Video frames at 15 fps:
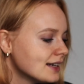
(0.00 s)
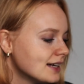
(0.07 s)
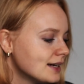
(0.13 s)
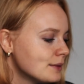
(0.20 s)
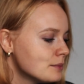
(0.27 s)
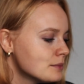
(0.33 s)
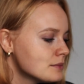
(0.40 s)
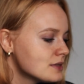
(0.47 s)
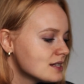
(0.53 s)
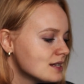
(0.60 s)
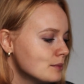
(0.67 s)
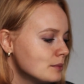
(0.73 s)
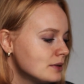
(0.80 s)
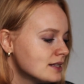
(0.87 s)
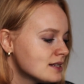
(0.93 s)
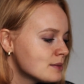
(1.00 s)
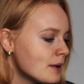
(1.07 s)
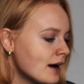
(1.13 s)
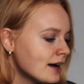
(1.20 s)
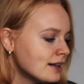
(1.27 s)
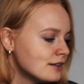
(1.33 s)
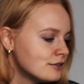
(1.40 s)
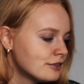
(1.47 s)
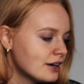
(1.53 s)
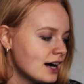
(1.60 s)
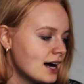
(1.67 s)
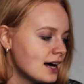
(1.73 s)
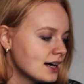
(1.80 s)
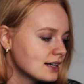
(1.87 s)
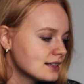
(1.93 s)
Ähm, Simple Smile
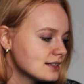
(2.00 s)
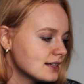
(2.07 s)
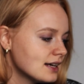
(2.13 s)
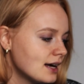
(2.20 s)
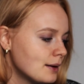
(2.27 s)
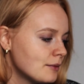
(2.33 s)
fragt,